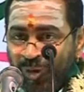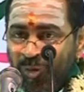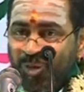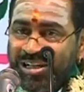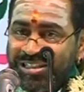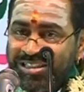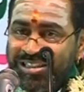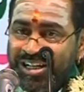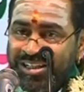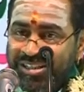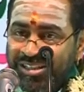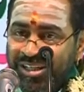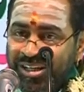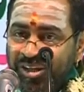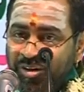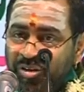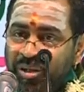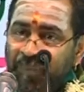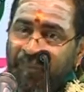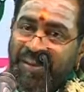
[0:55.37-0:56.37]
ఒక శక్తి
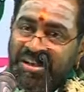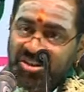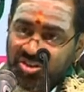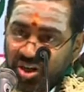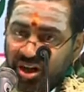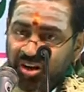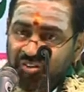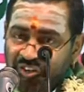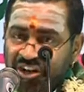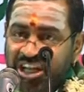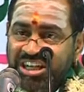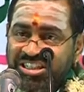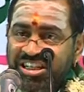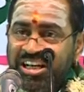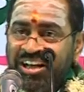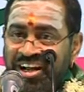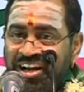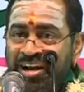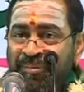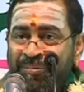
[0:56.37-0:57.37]
యొక్క
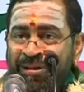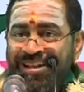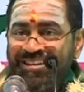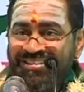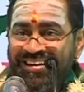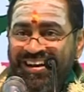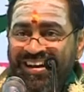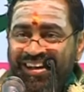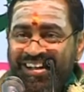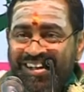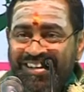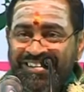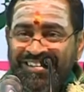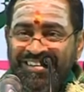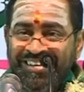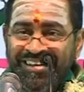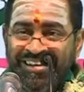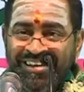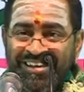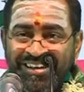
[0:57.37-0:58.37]
పెర్సానిఫికేషన్ అక్కడ పాత్ర ఇది